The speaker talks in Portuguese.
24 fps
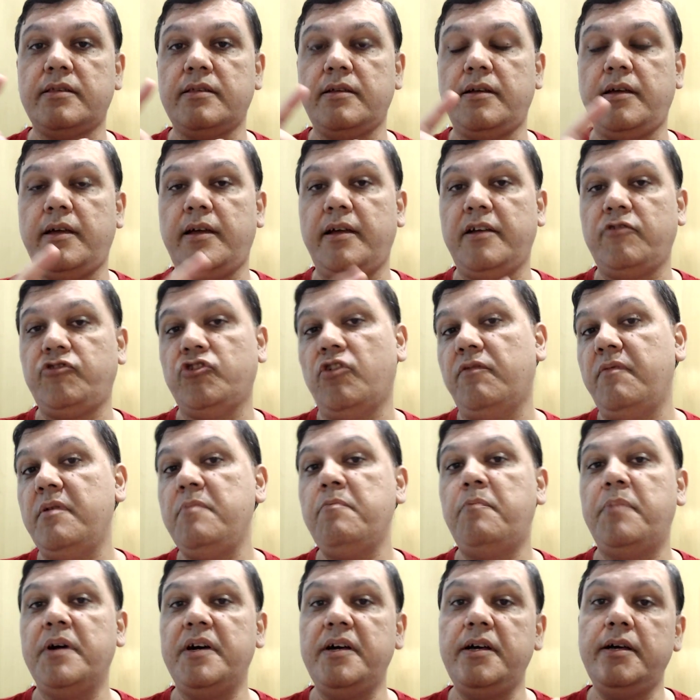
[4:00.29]
é, Jovem
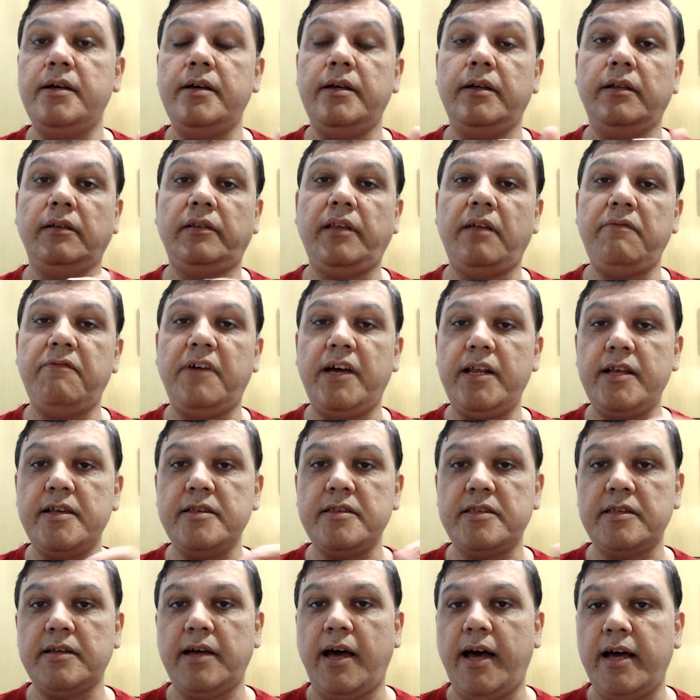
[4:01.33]
Pan, tem
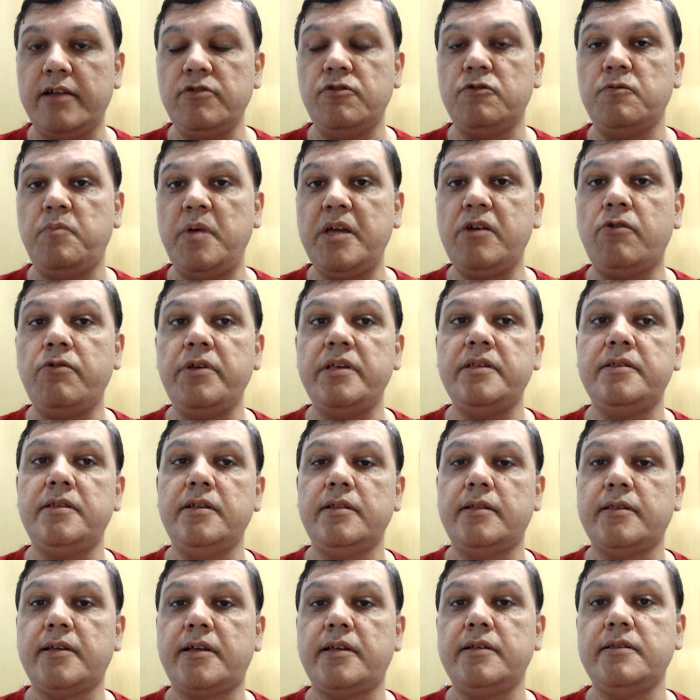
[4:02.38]
várias rádios bem
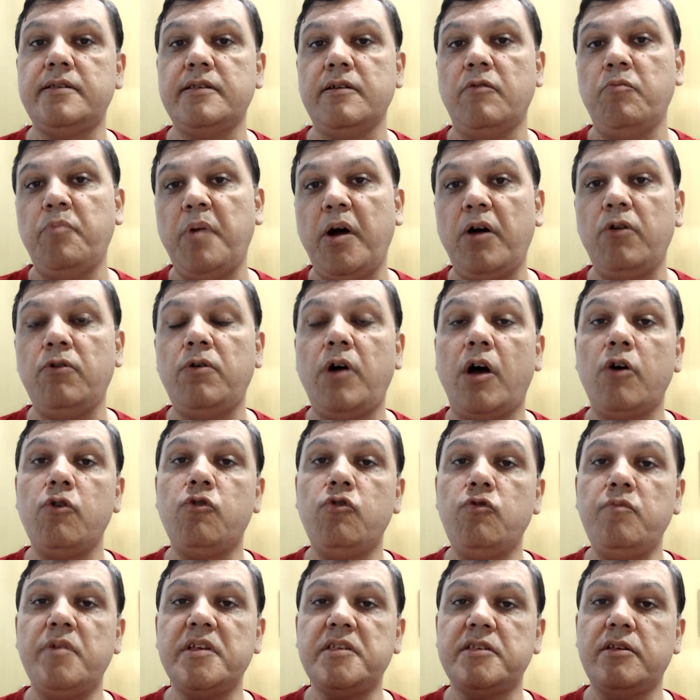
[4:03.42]
conhecidas aqui de São Paulo.
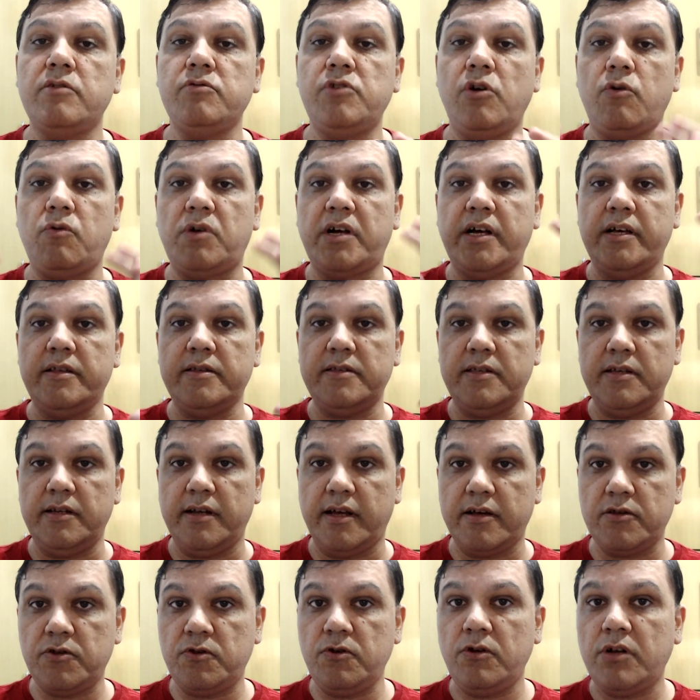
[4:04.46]
Algumas são de alcance
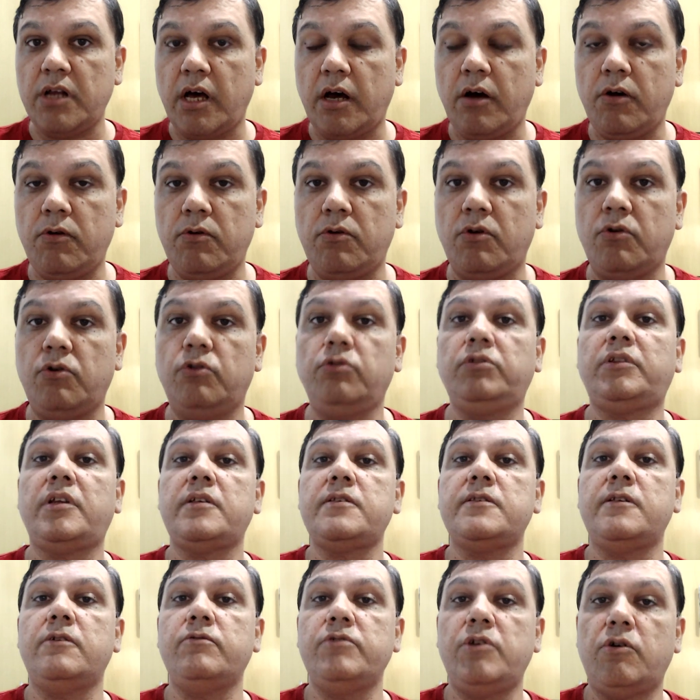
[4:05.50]
nacional, outras
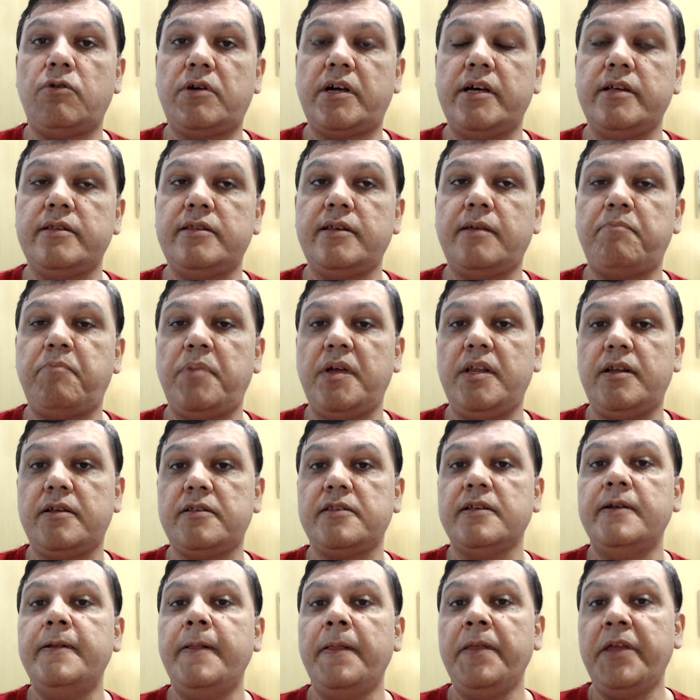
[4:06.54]
são de alcance
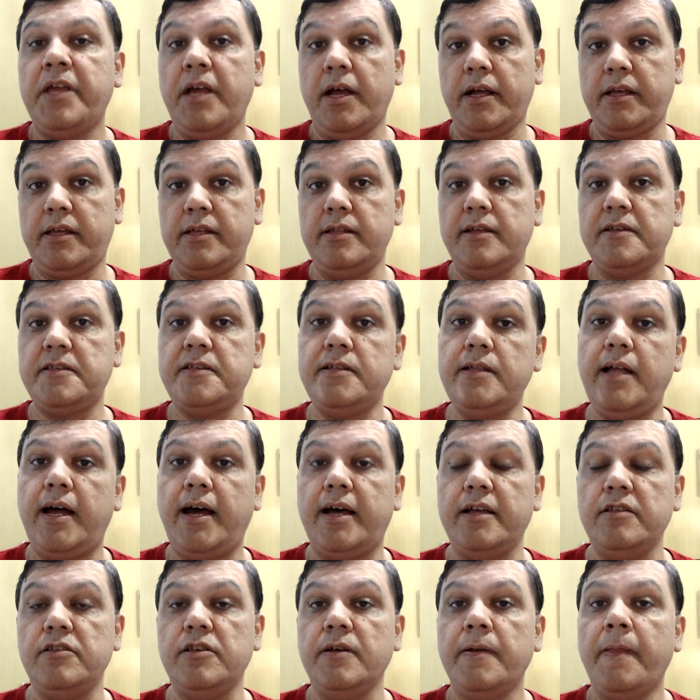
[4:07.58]
apenas aqui da
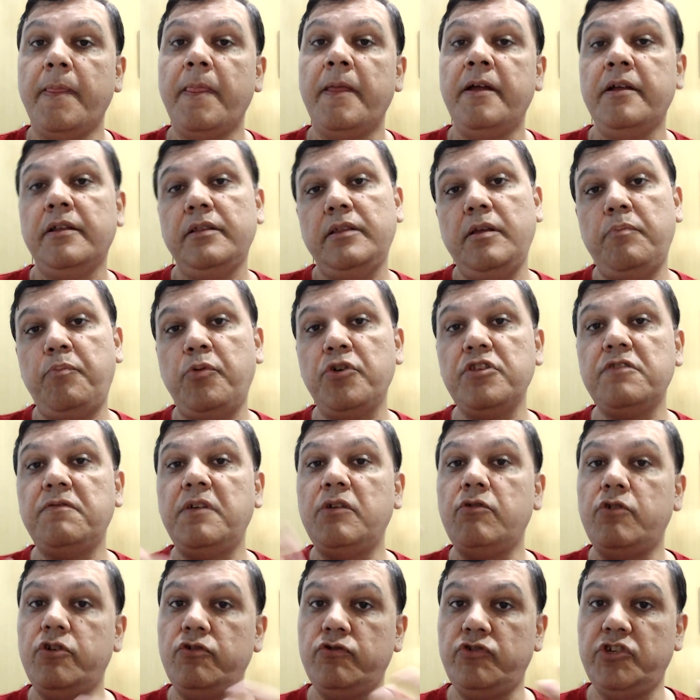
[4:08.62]
cidade. Depois vem o
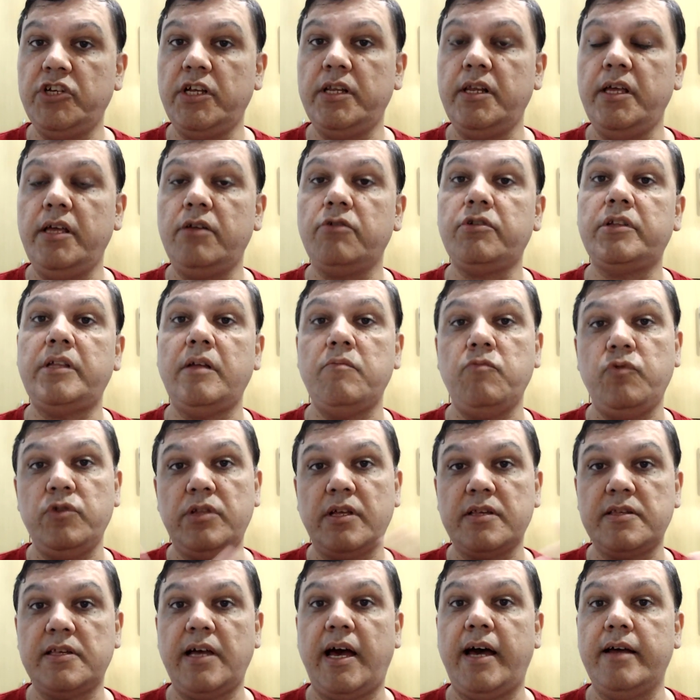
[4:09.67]
Rio de Janeiro, que tem
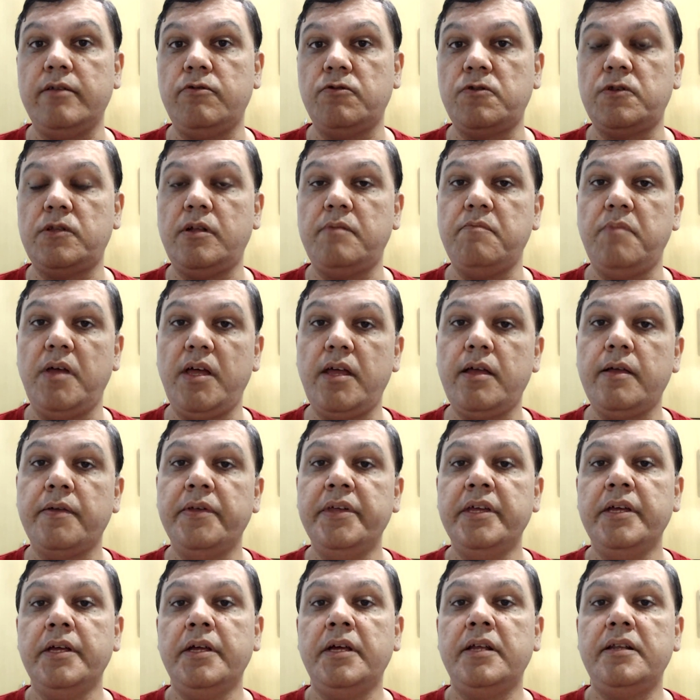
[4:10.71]
muitas rádios também.
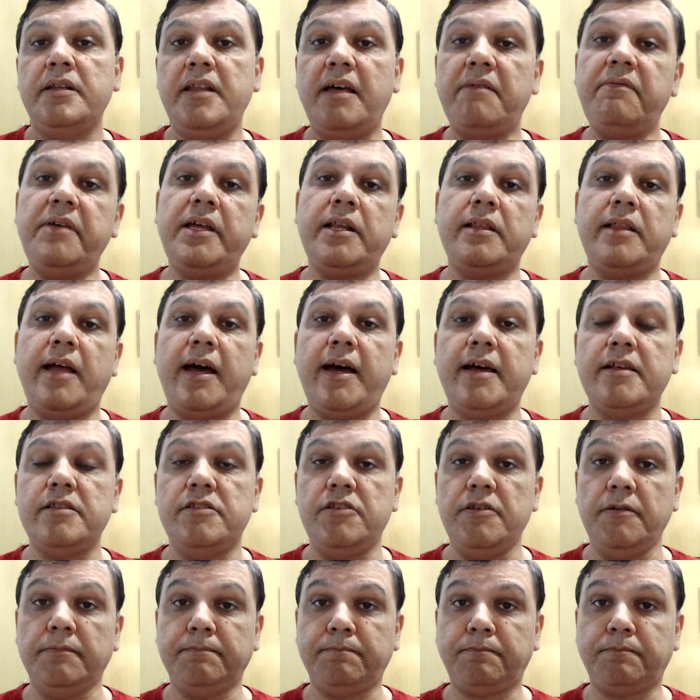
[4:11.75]
Na verdade,